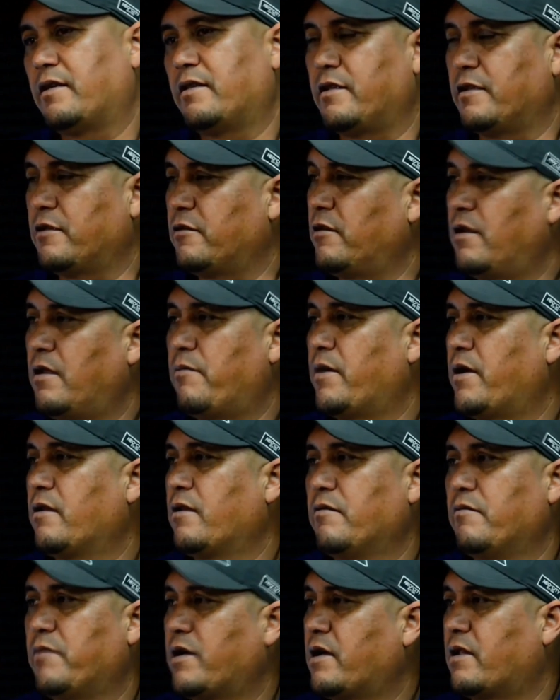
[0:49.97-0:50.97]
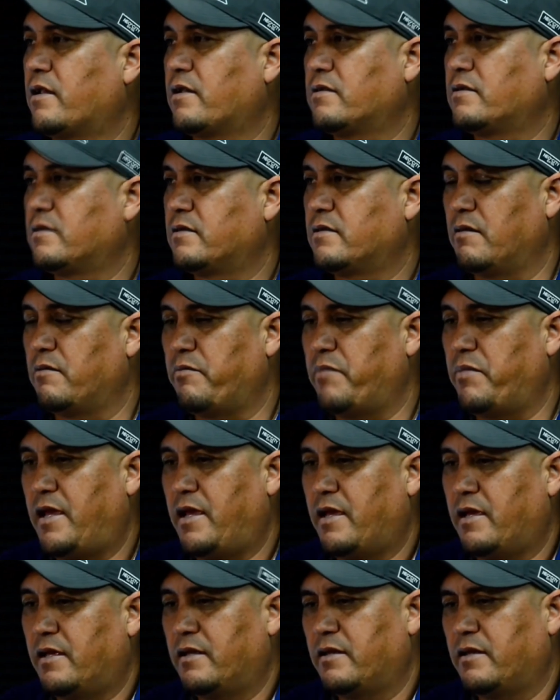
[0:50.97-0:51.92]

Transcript: Te doy la mano y me agarras el pie.